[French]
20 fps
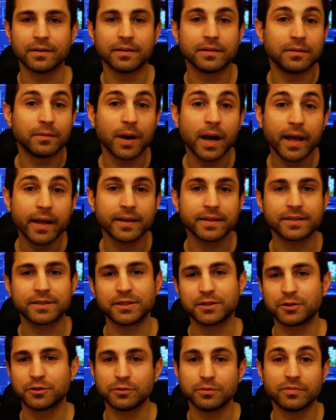ouais,
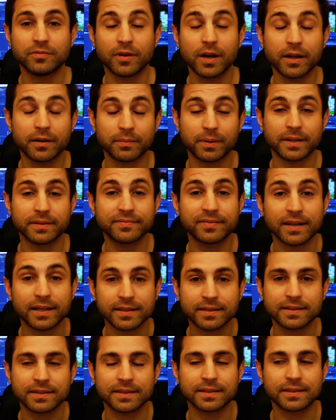bah,
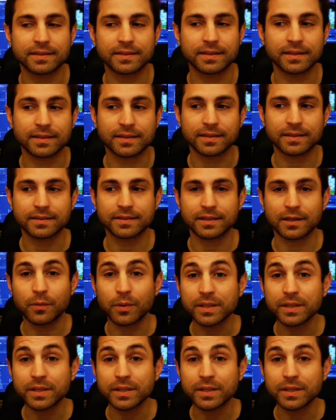c'est,